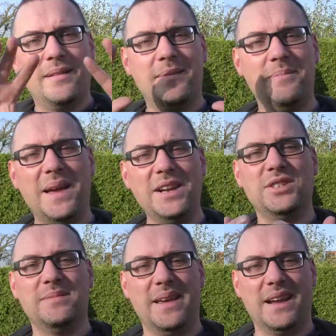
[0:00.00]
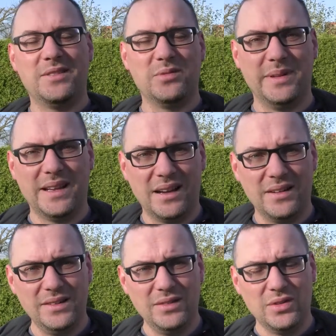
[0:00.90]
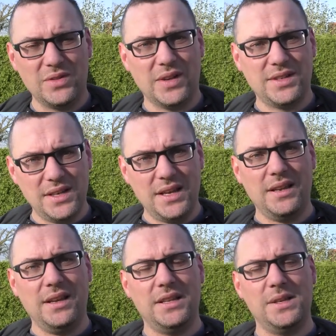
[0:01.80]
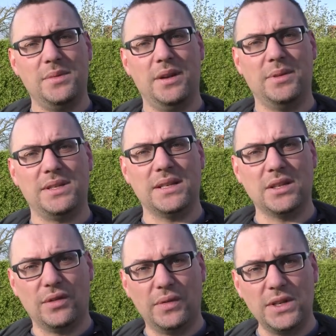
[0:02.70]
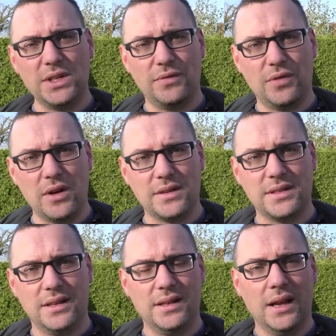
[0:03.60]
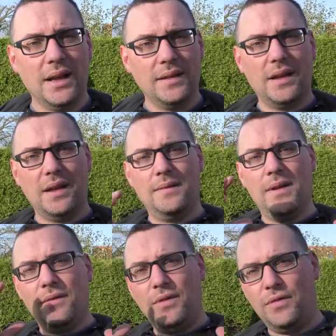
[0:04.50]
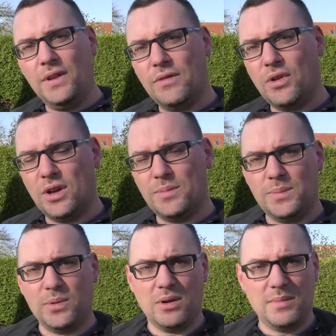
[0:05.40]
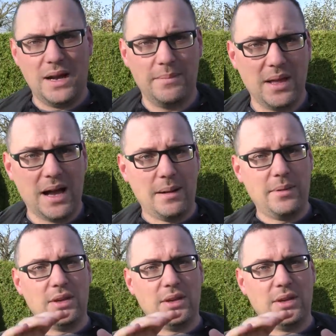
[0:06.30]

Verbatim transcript: Menschenmenge zu bedanken. Und zwar diejenigen, die mir bis jetzt auf Twitch gefolgt sind. Denn wie viele von euch mitbekommen haben, habe